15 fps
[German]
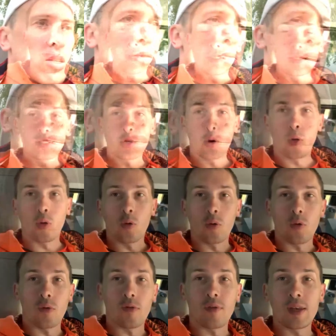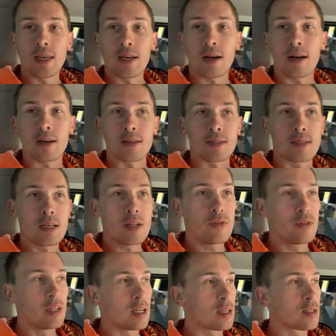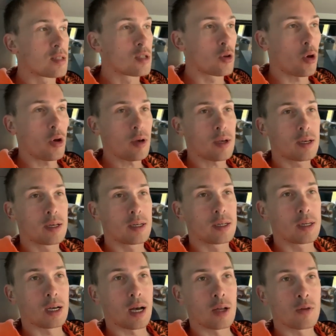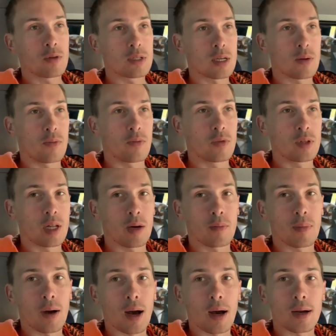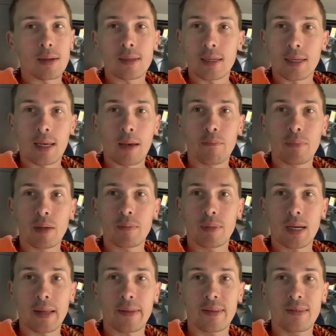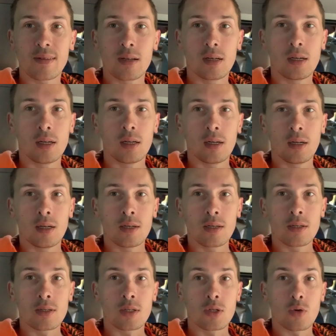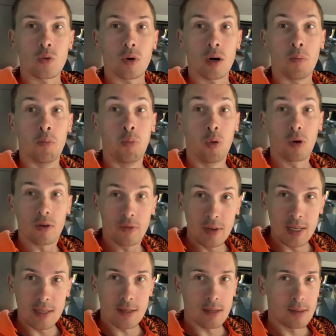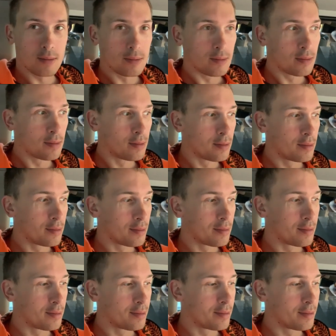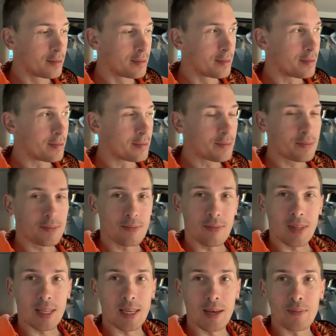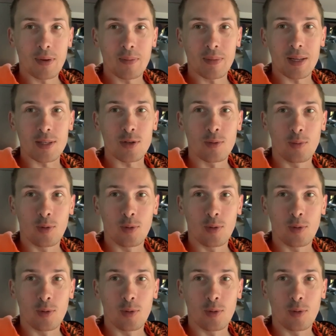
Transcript: Ja. So, wir sind wieder zurück an unserem wunderbaren Campingplatz zur Burgwiese. Burgwiese heißt er. Campingplatz zur